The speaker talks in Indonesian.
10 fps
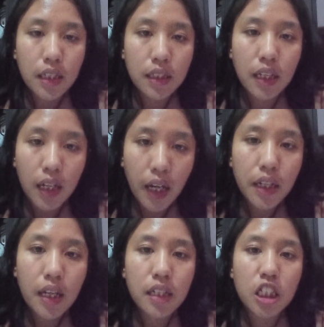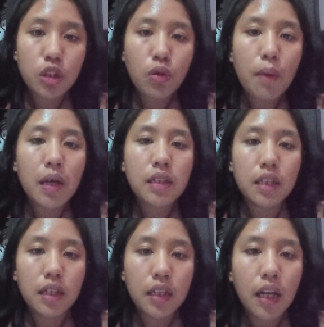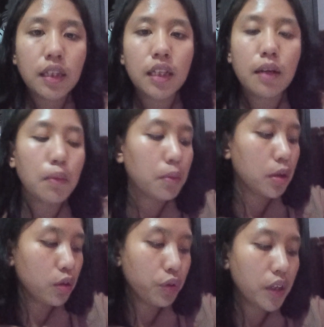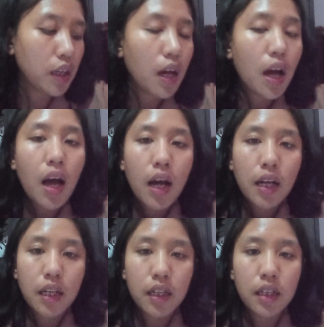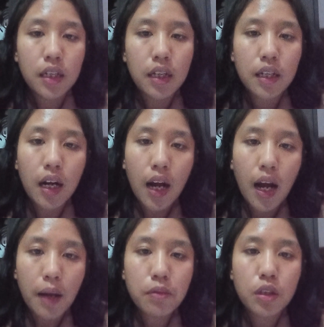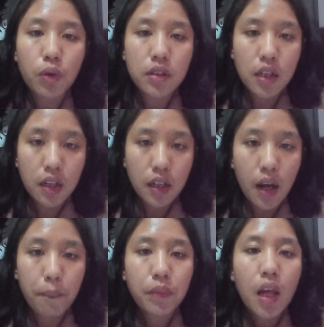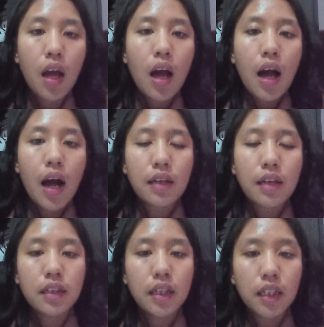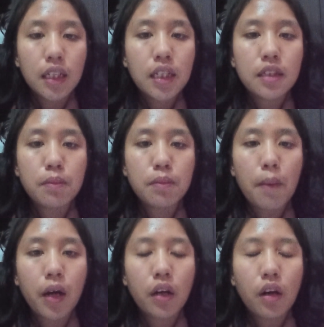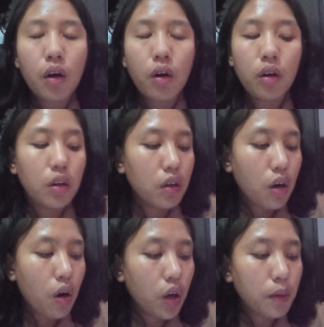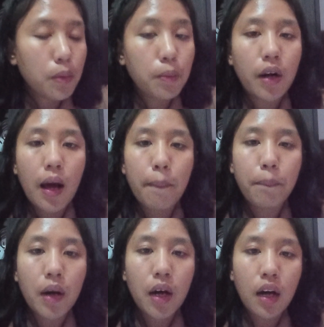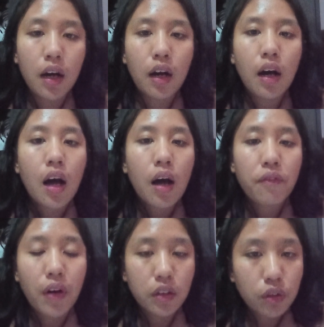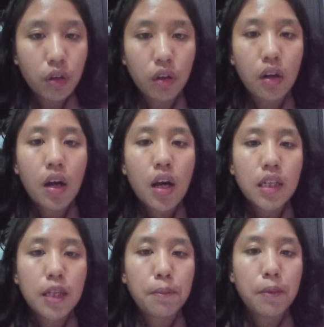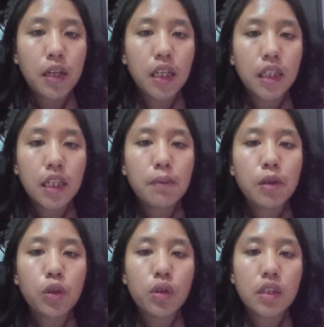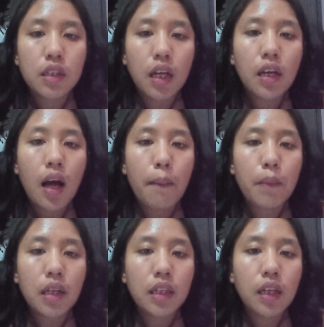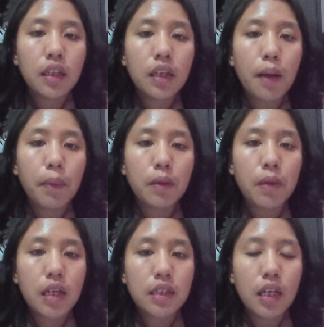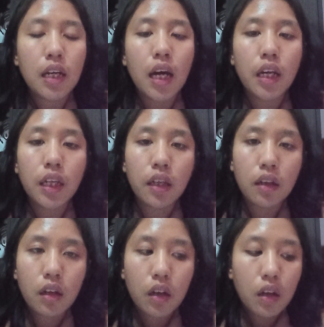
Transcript: nilai dari siswa masih rendah tidak memenuhi e, KKM sewajarnya. Hasil ini disebabkan e, oleh beberapa faktor. Si peneliti menemukan hambatan dapat dari